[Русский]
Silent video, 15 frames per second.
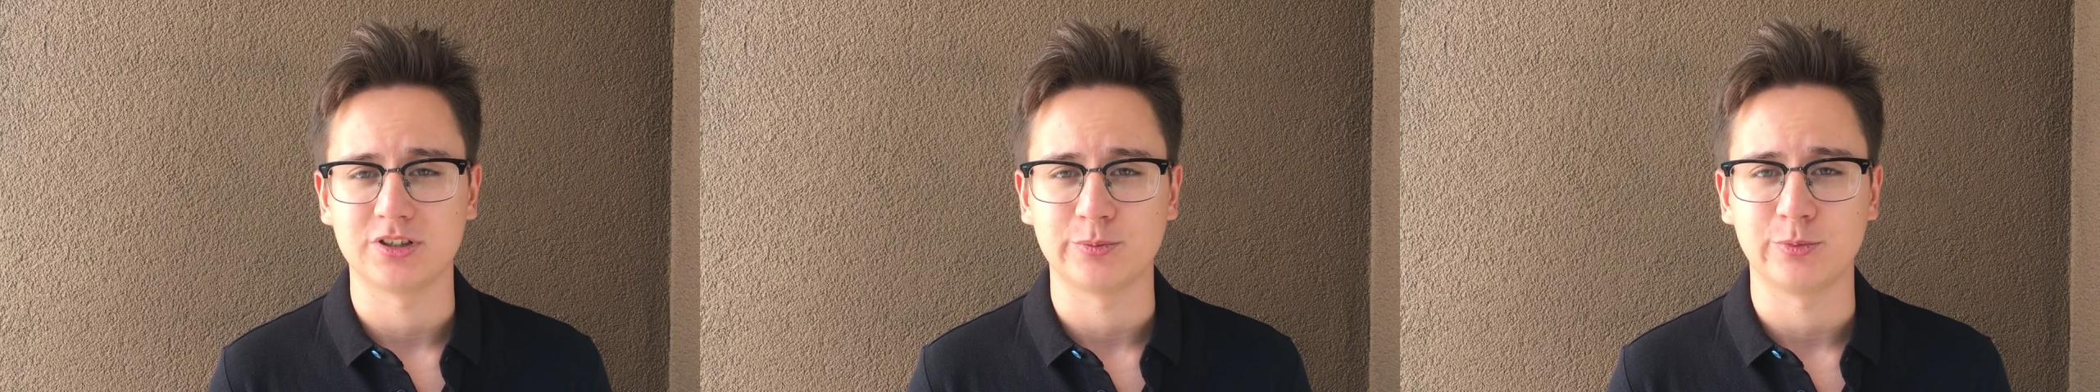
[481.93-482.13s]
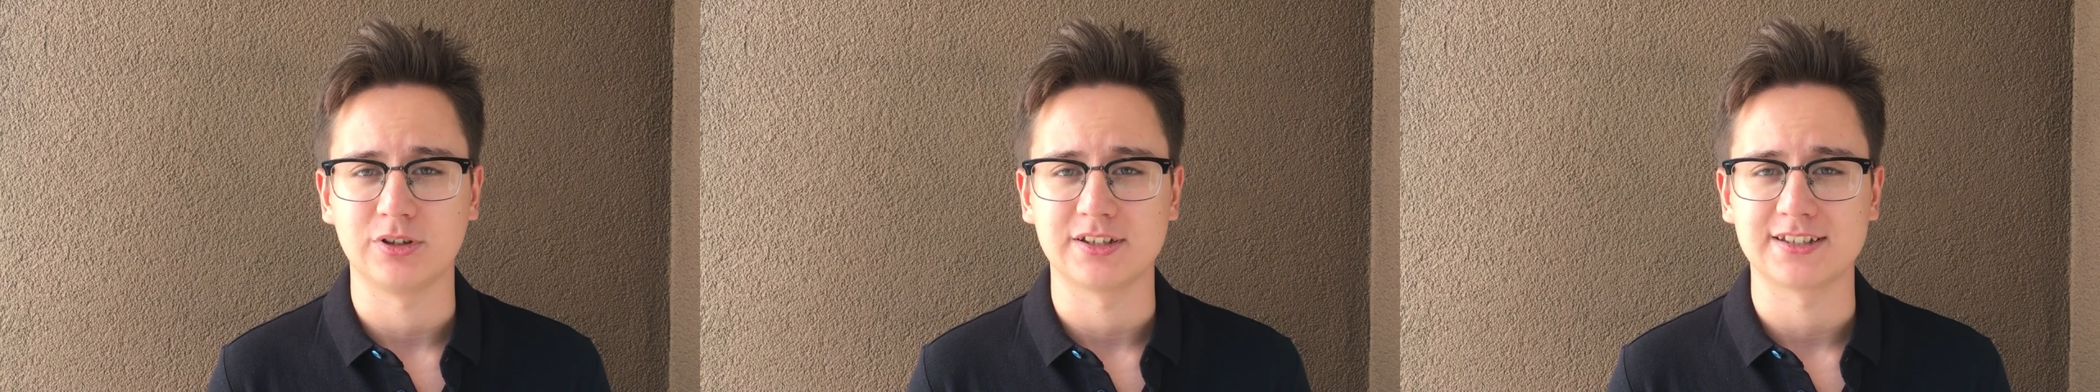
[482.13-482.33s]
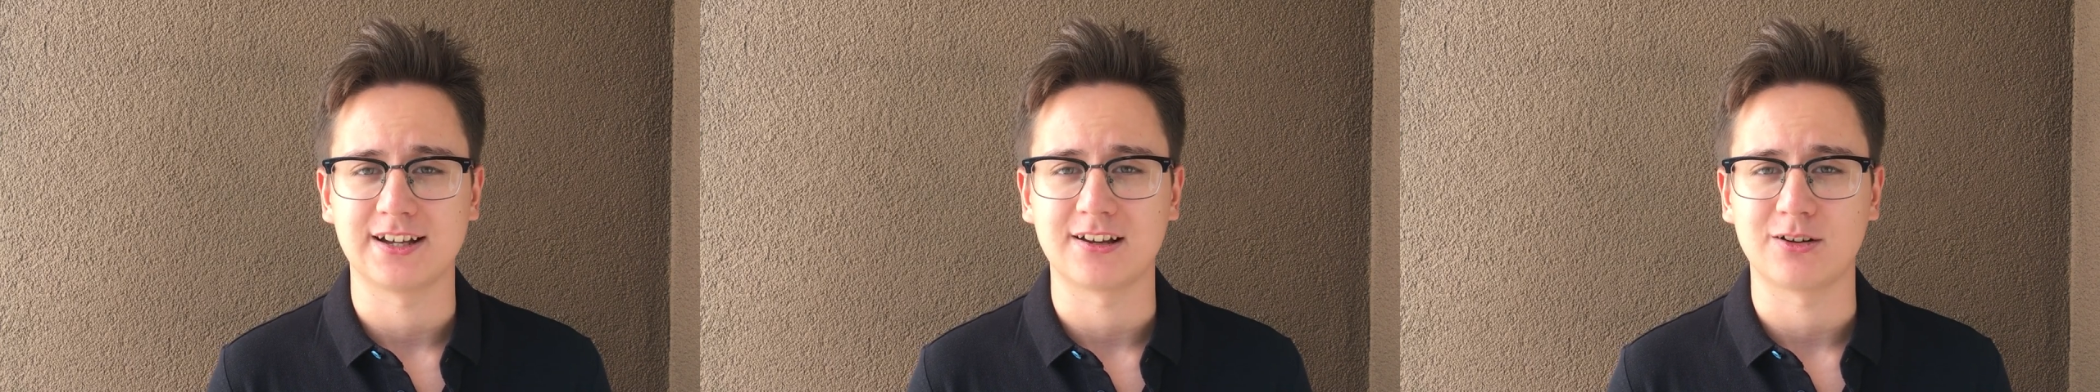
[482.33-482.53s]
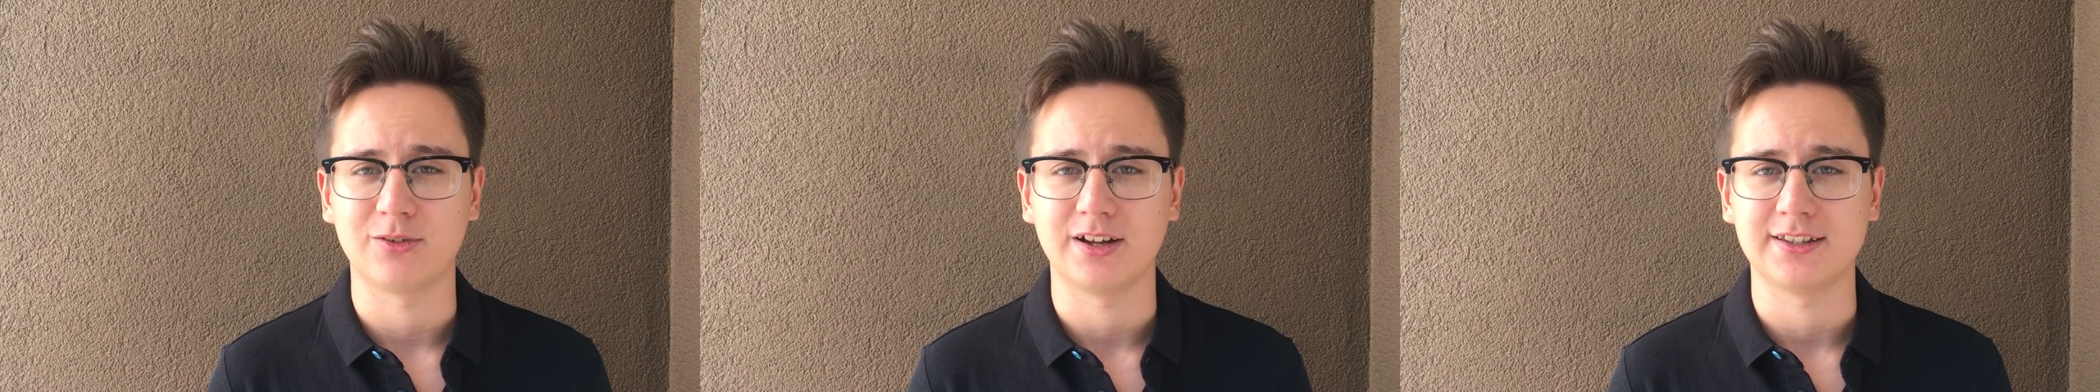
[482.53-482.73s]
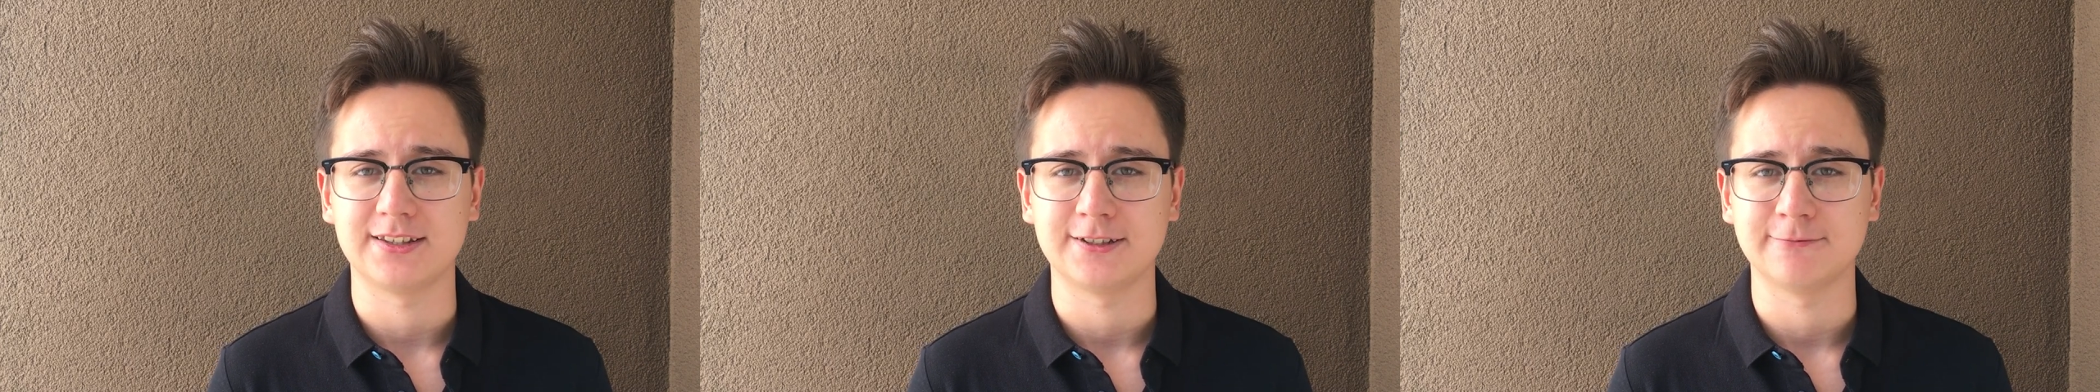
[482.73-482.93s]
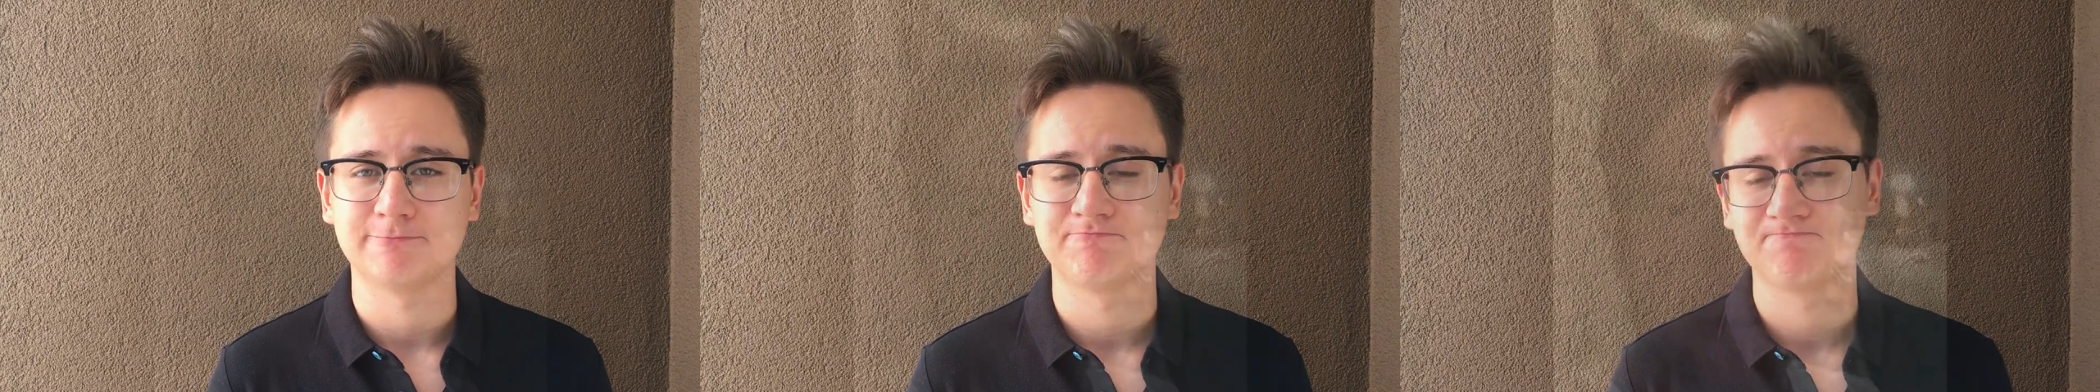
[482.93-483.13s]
это было с Хорватией.